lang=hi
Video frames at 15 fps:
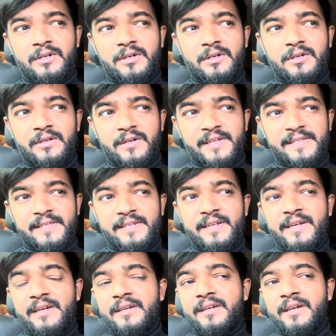
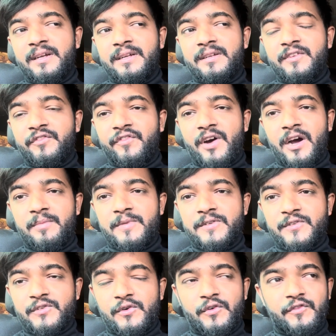रेसिडेंट एंड
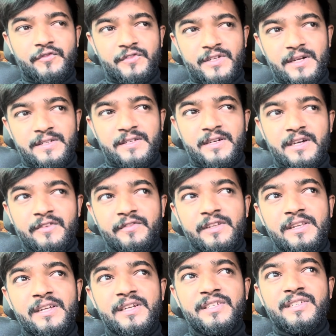फार्मर्स ऑफ झांझड़ा
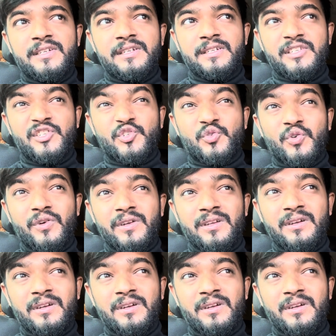विलेज जिसको